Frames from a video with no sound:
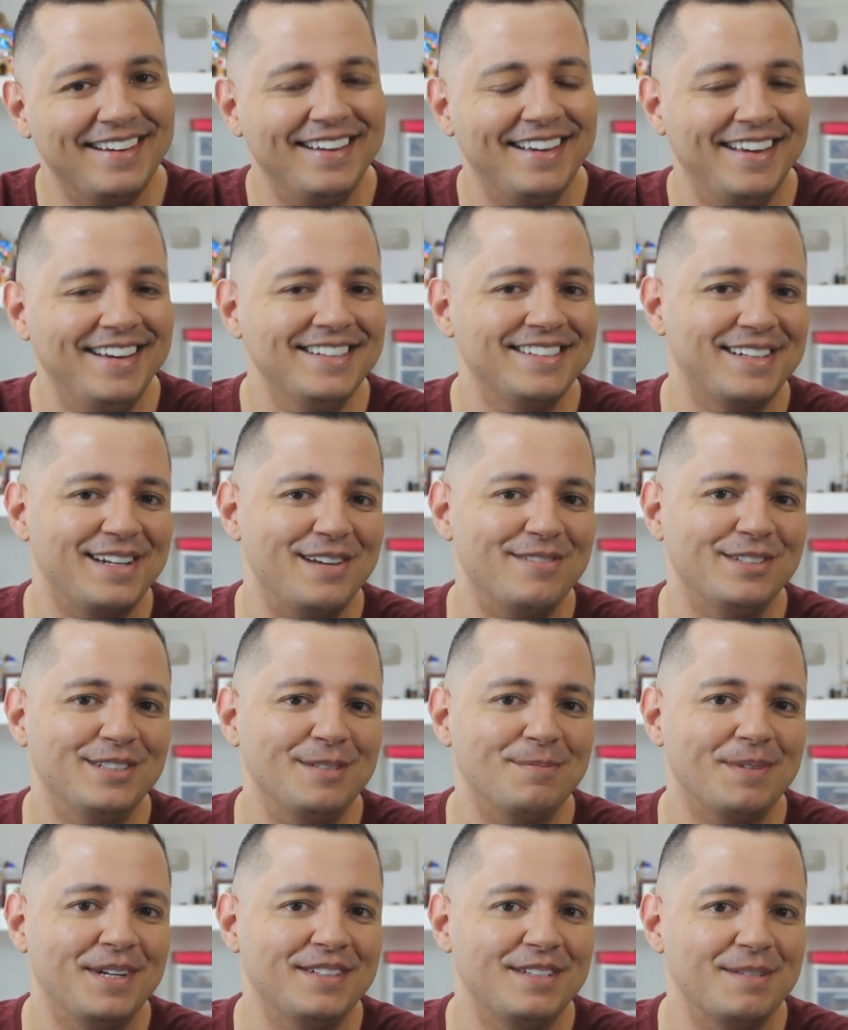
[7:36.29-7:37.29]
e
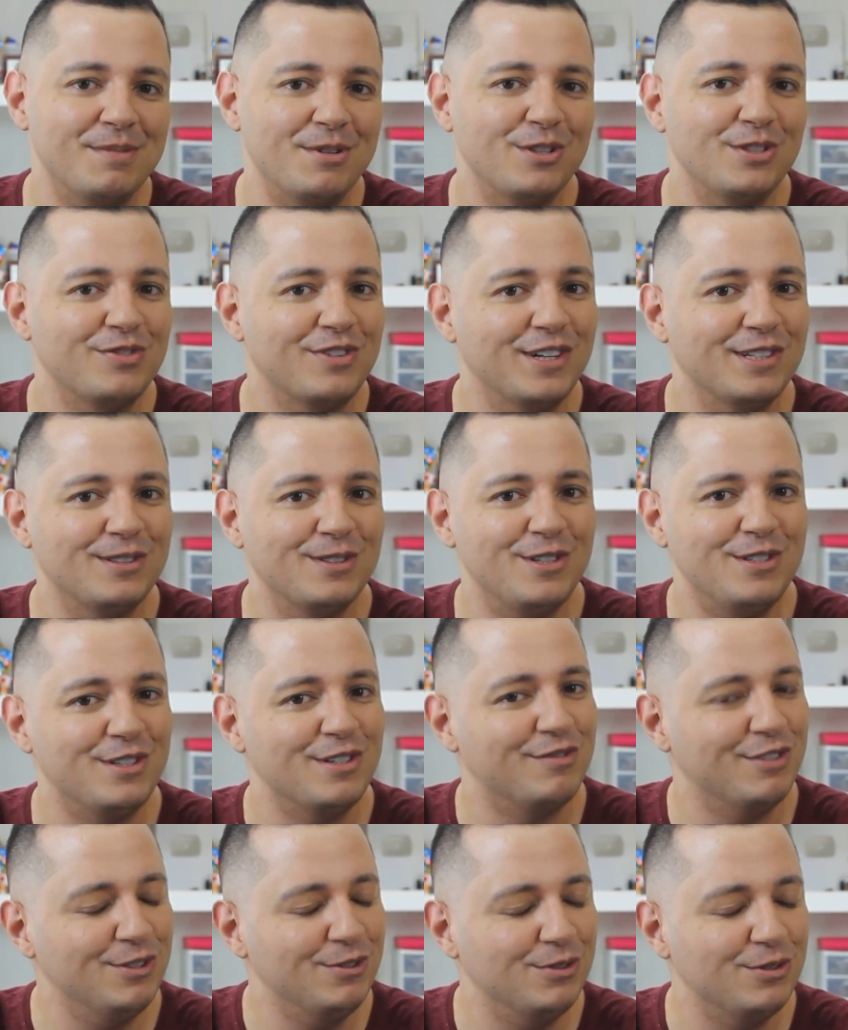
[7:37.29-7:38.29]
inscreva-se para receber notificações
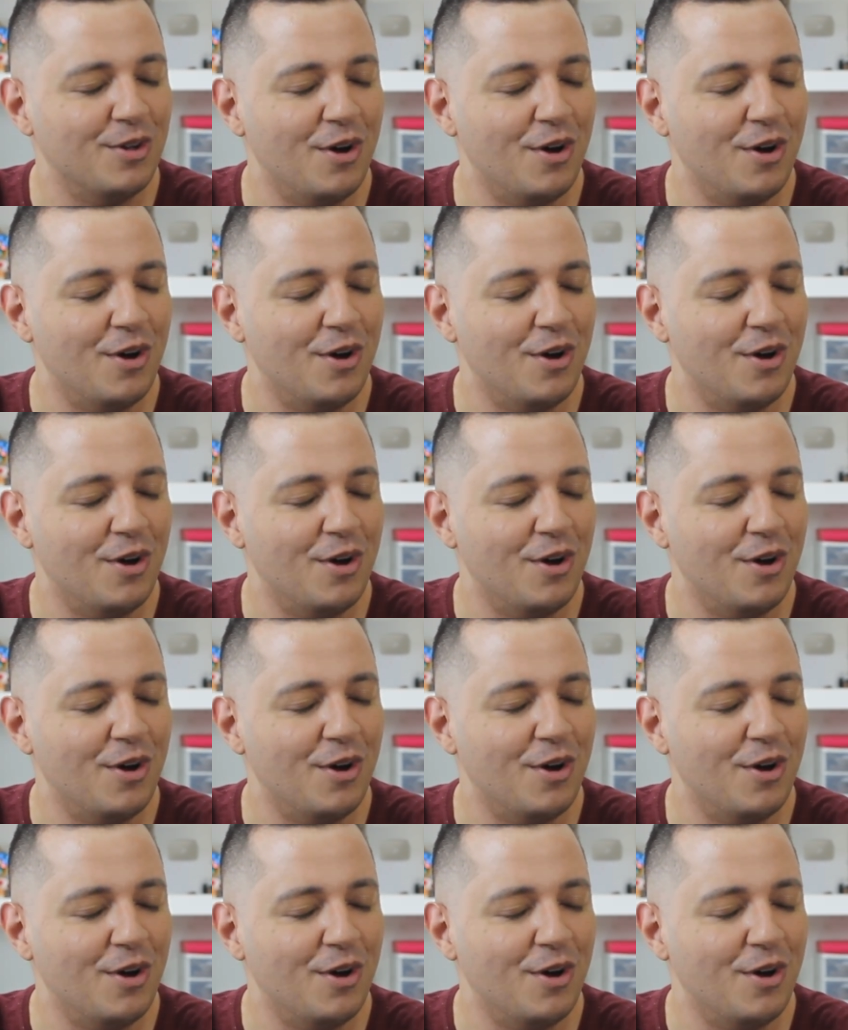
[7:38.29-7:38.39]
de vídeos